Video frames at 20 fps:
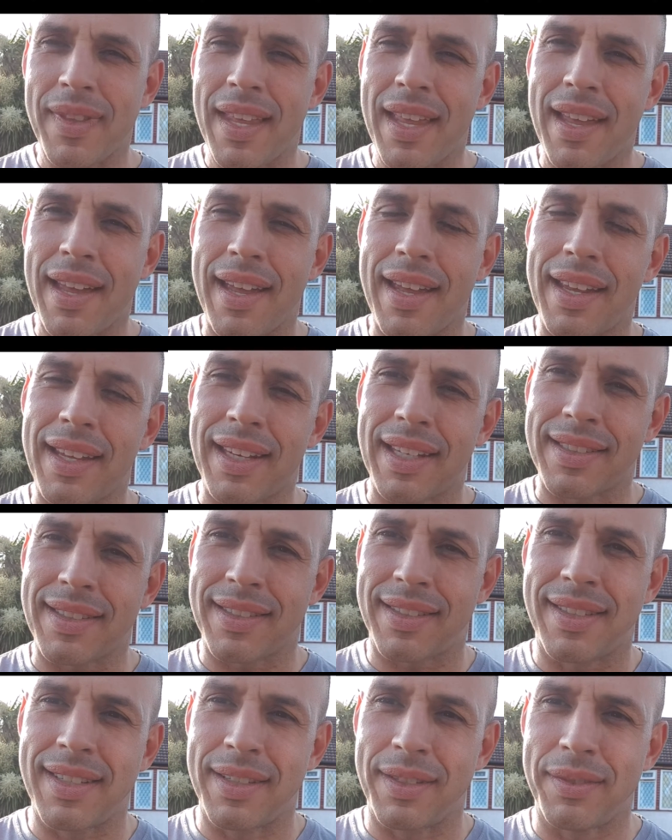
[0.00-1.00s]
é a
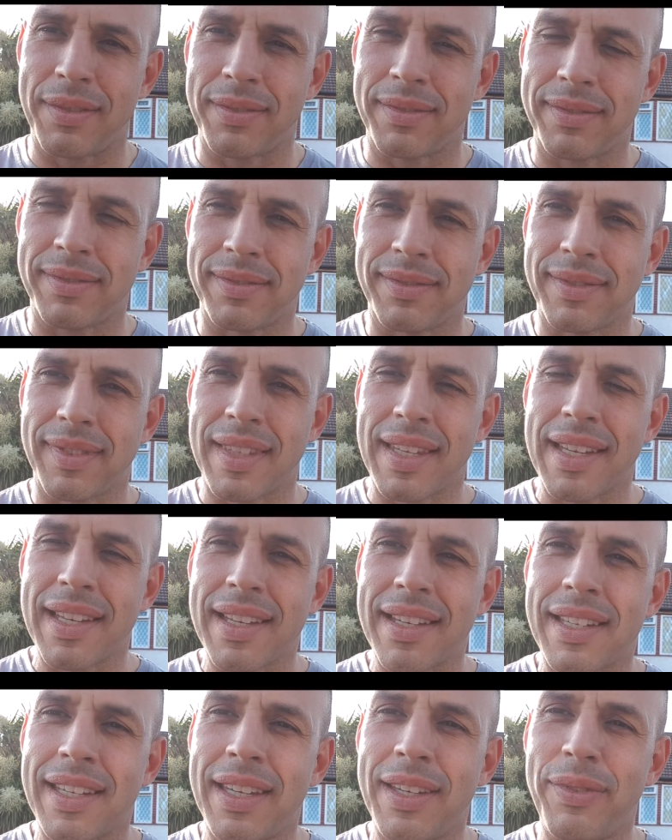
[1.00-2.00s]
relação
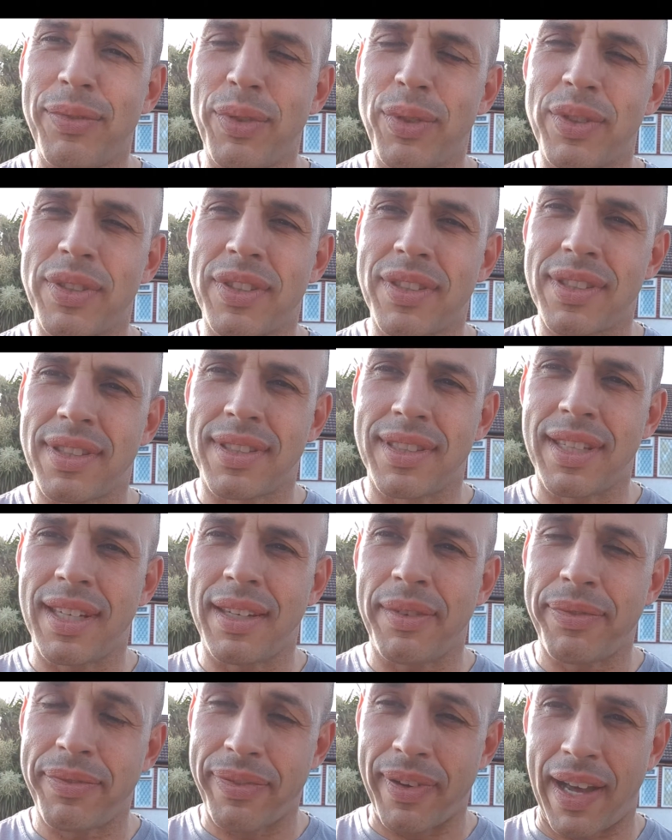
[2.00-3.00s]
que
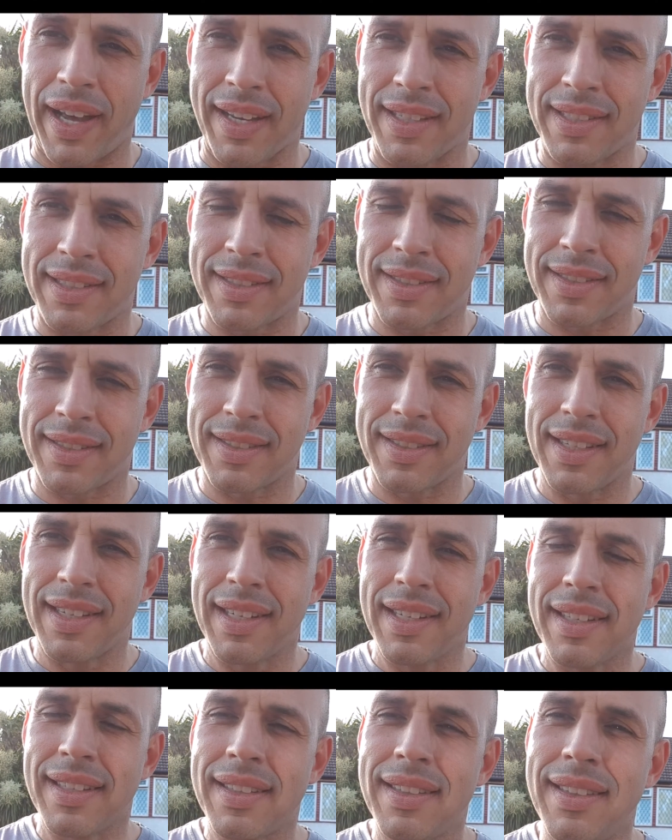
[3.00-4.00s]
você faz
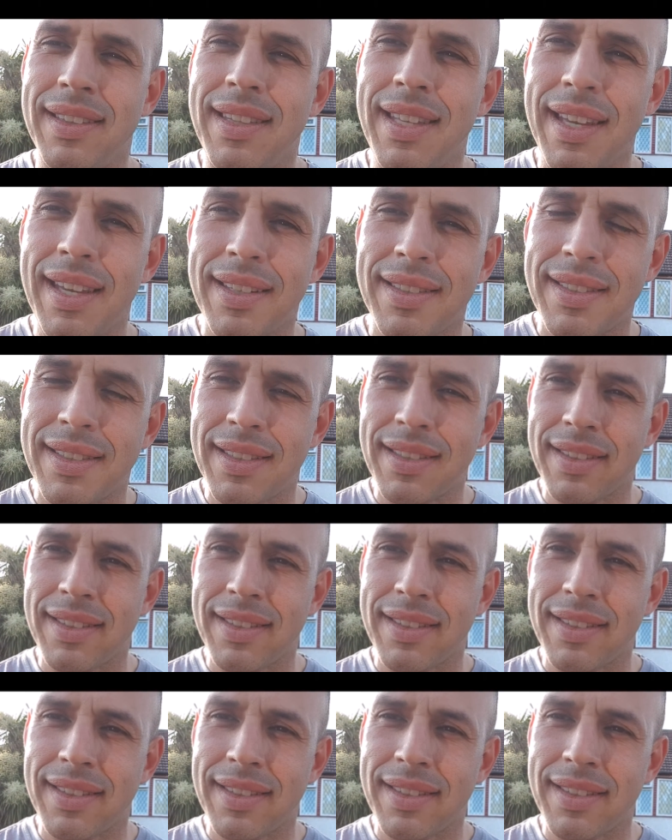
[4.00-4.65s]
desse